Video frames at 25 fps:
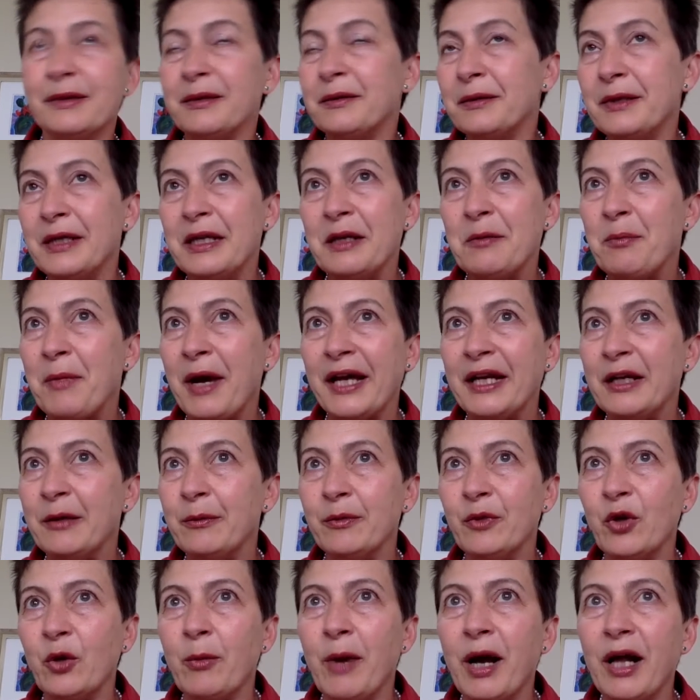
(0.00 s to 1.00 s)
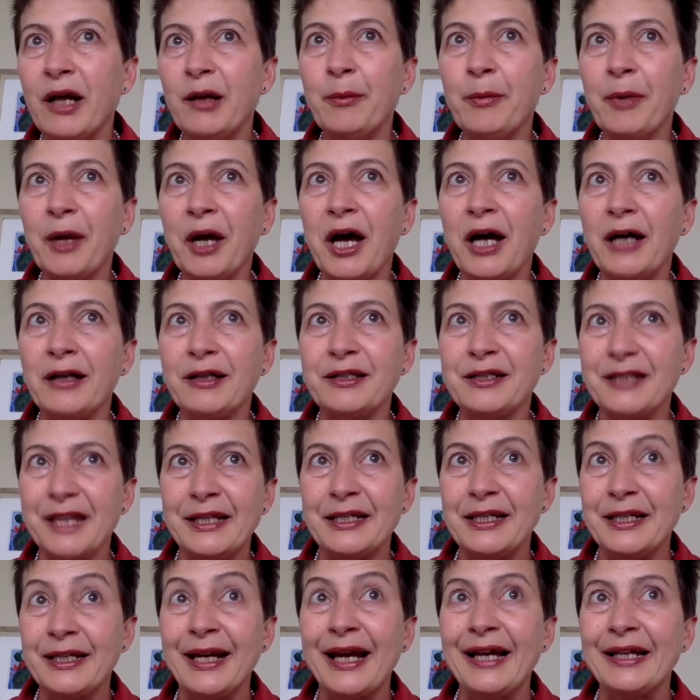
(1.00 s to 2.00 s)
in meinem normalen
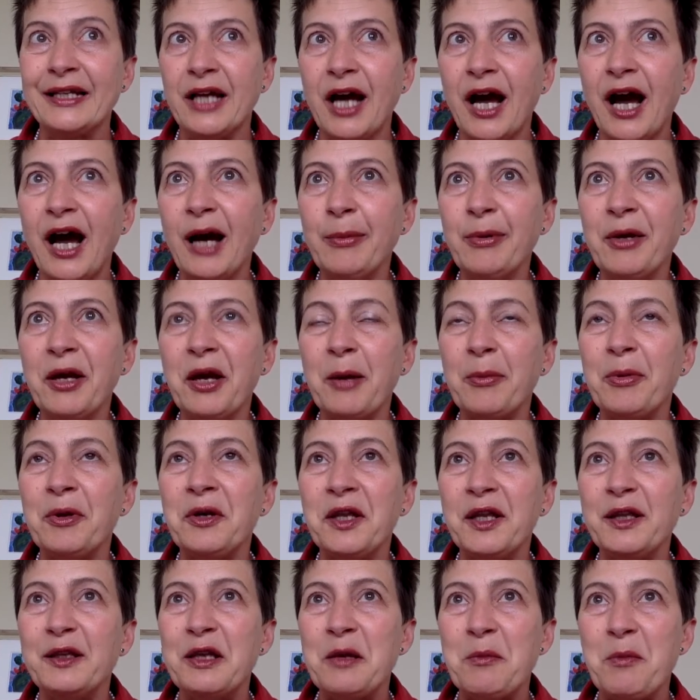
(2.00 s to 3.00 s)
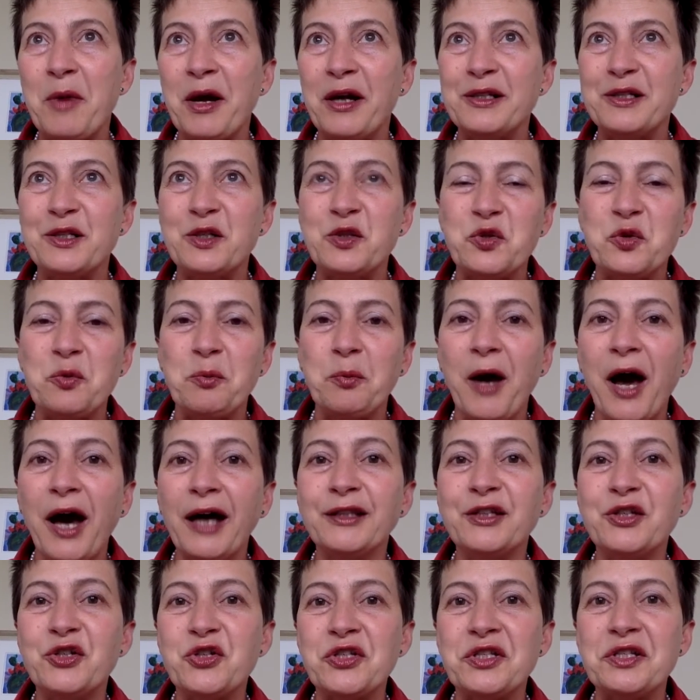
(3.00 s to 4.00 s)
Beratertätigkeit habe, aber nicht immer als die
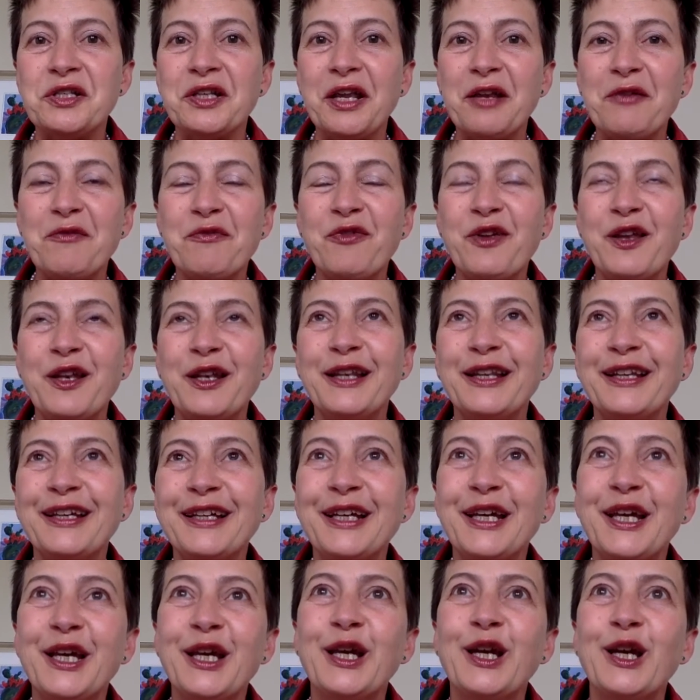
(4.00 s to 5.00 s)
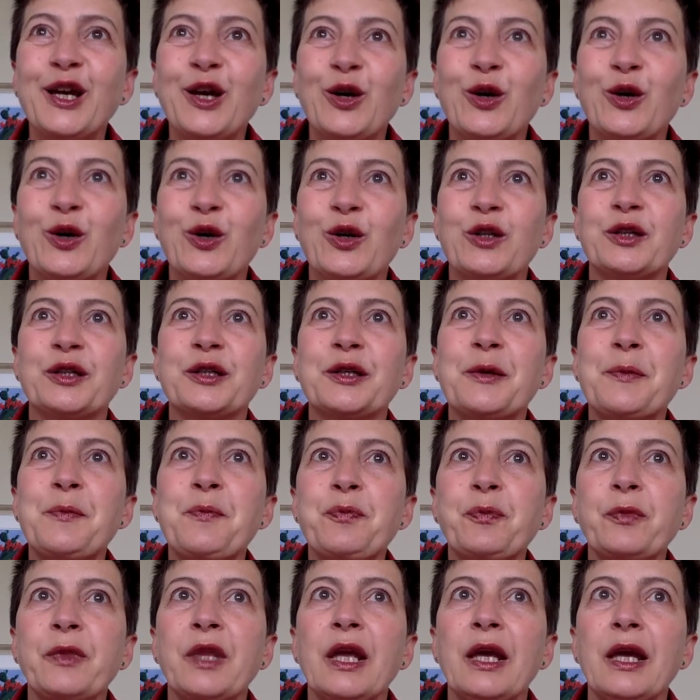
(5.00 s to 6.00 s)
sympathischsten empfinde,
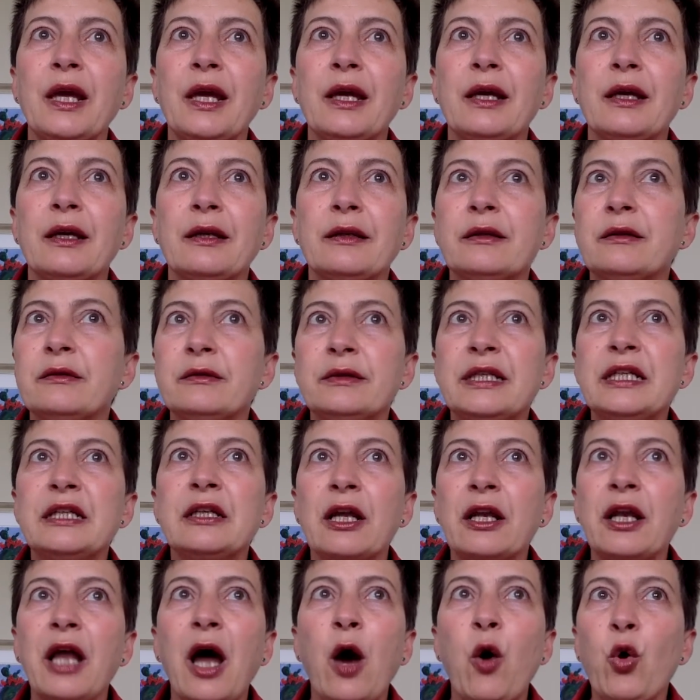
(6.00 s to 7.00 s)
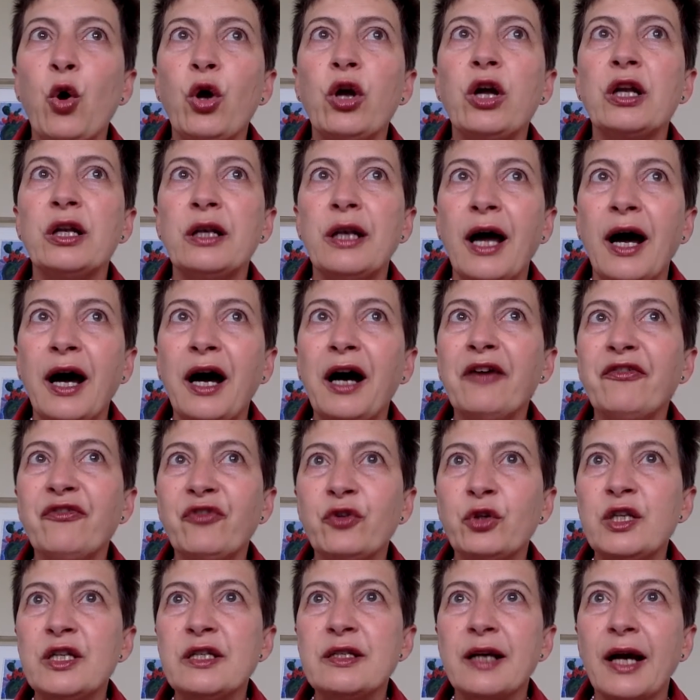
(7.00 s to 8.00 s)
ähm, die dann auch klar für
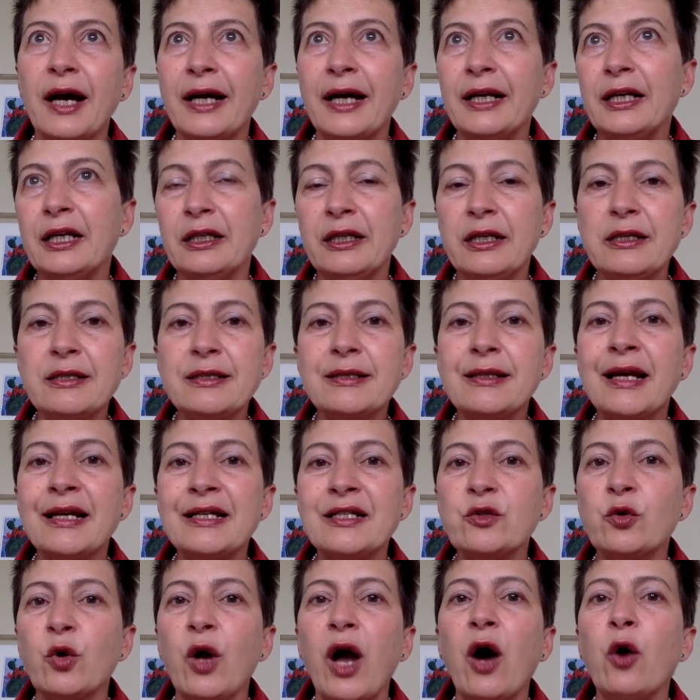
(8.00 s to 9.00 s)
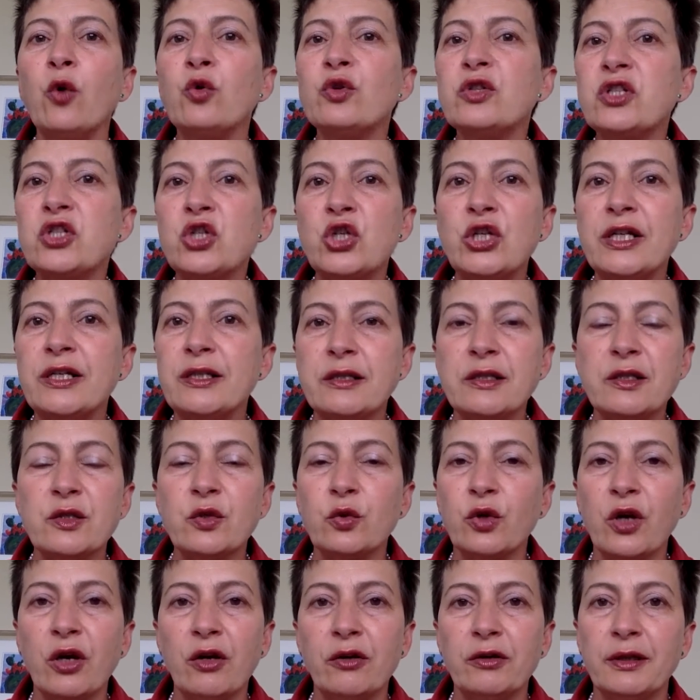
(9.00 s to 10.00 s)
diese eine Dienstleistung ausschließen zu
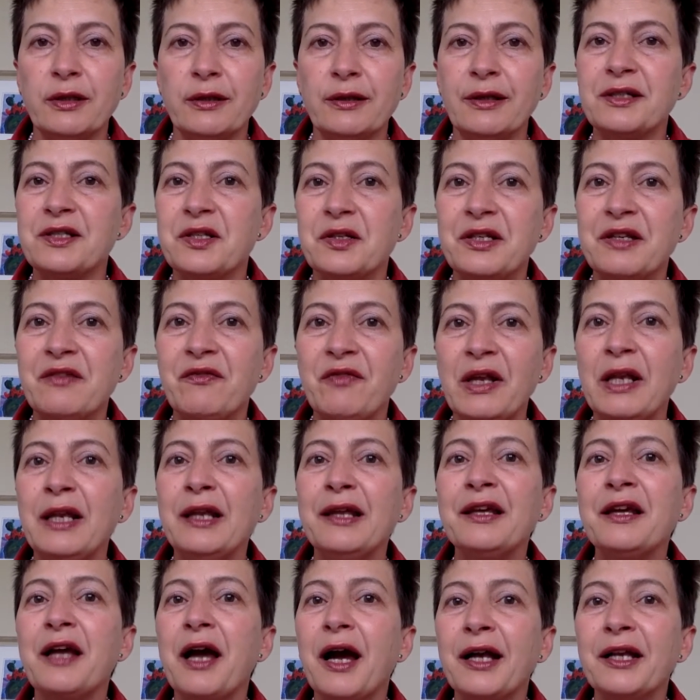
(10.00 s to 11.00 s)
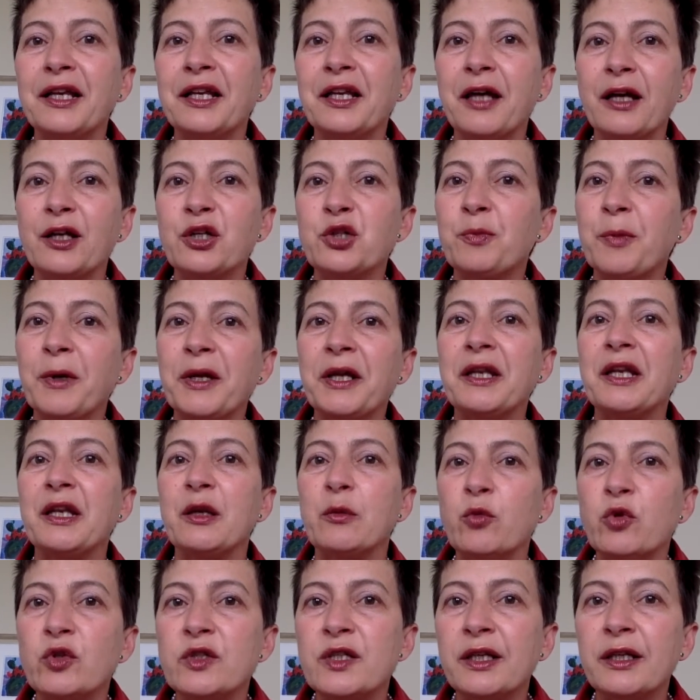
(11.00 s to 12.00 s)
können. Also die will ich gar nicht ansprechen, die
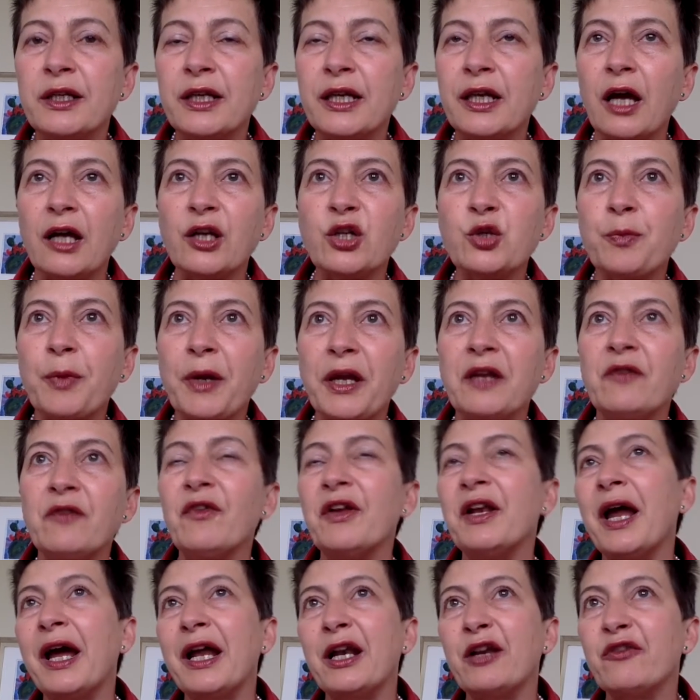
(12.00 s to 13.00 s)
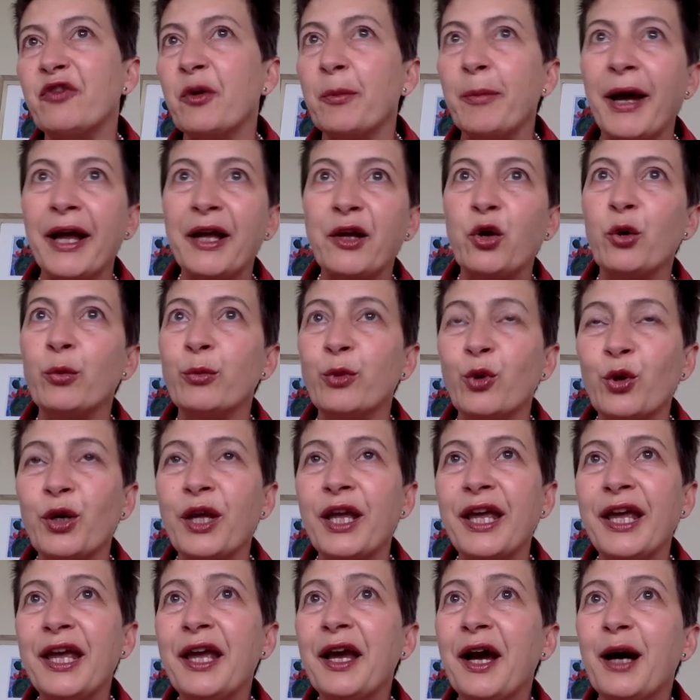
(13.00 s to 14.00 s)
muss ich nicht ansprechen. Wenn einer vorbeikommt,
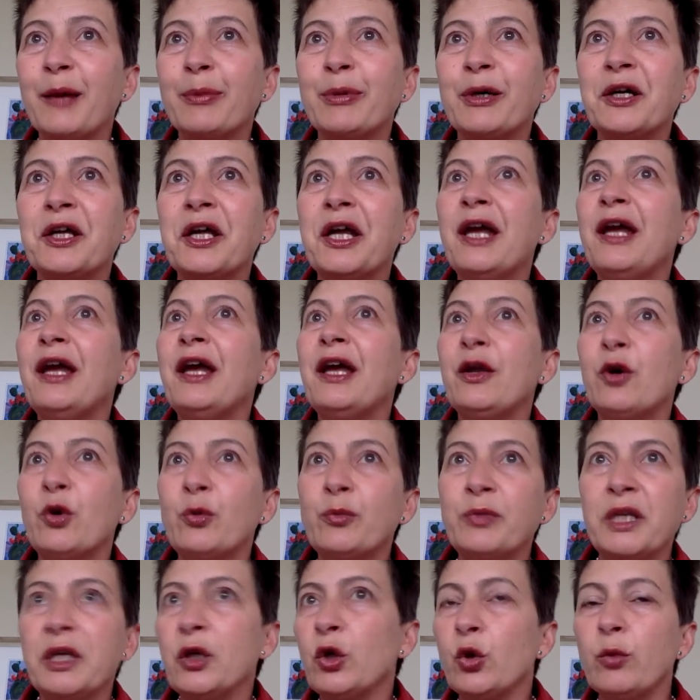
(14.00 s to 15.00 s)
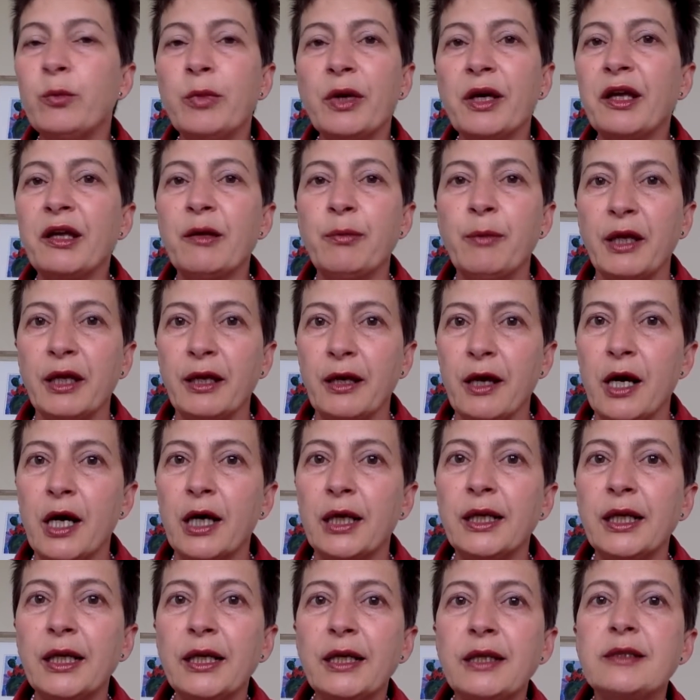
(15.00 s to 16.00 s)
okay, aber um die kümmere ich mich gar
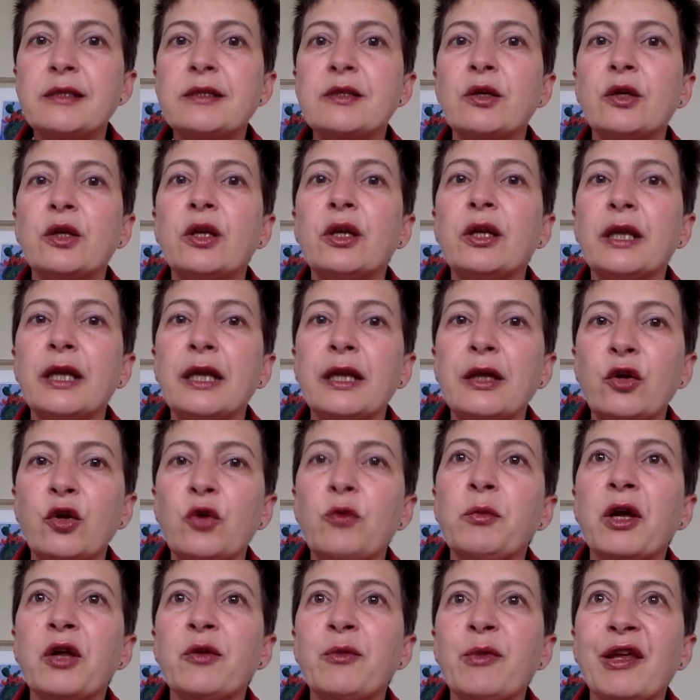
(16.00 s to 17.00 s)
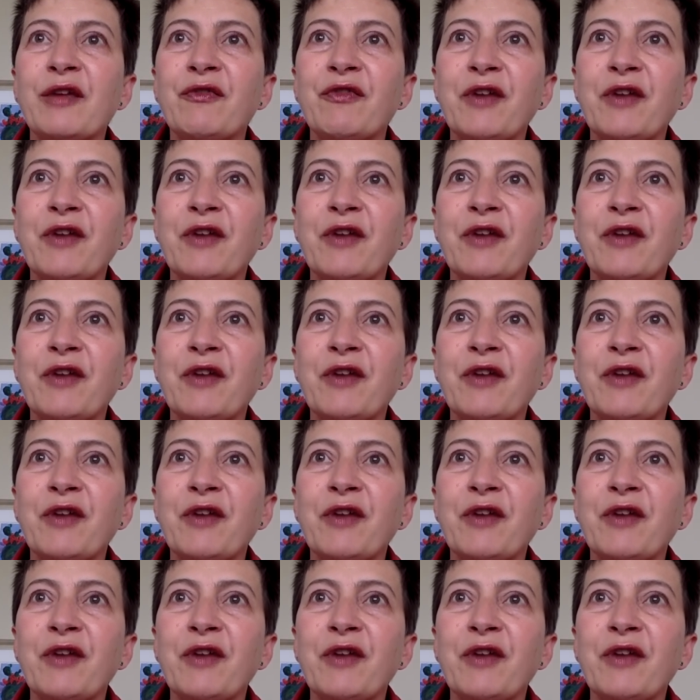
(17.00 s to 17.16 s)
nicht, sondern ich kümmere mich